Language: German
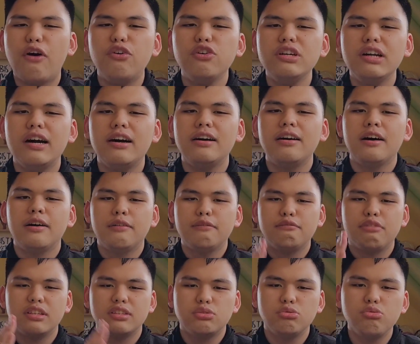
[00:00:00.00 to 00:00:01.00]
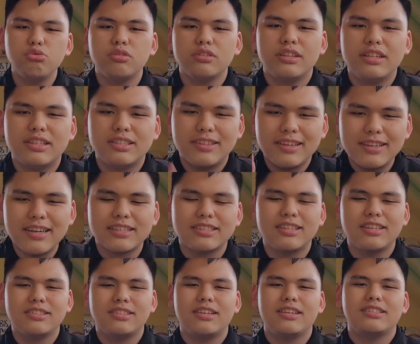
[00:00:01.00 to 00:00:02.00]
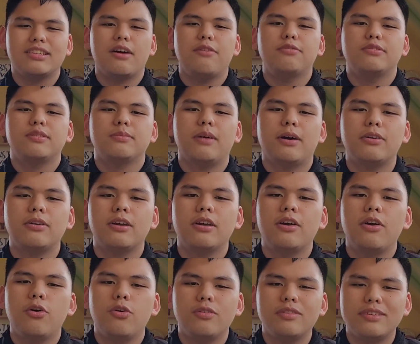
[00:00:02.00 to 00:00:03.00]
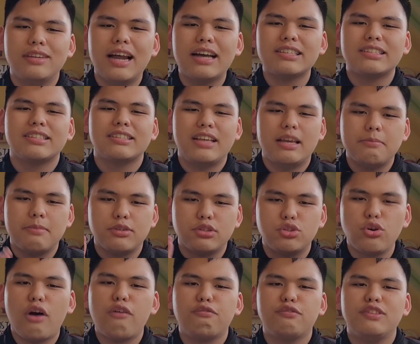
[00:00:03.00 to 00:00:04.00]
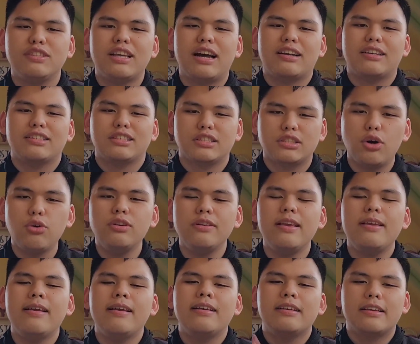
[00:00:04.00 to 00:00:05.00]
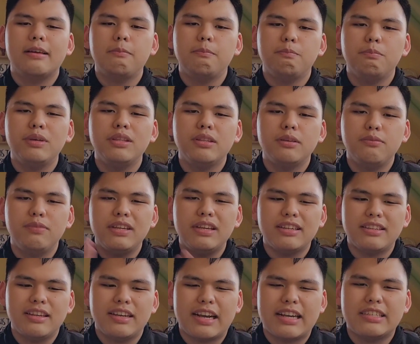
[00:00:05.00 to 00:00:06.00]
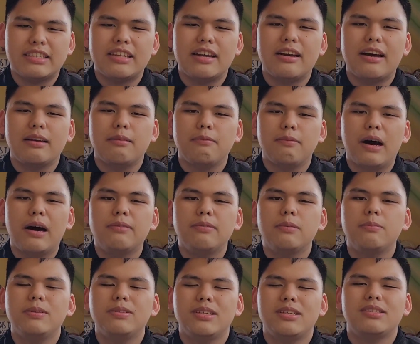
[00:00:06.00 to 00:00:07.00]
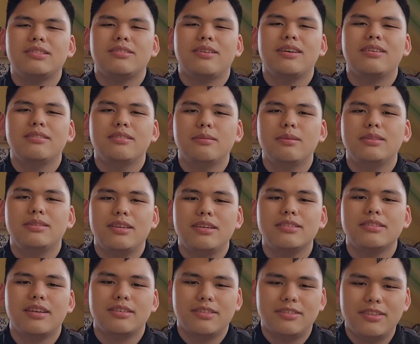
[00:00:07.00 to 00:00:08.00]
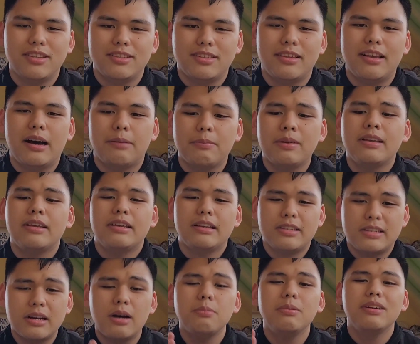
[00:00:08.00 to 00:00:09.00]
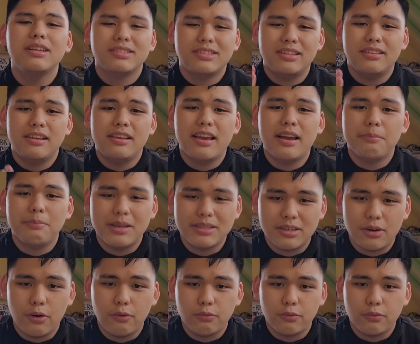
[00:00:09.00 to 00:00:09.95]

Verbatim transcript: fauler Versuch, die Sinister Six aufzubauen. Und das geht mir so auf den Sack. Sony, gib bitte wieder die Rechte an Marvel bzw. Disney ab. Ich glaube, da sind die eher besser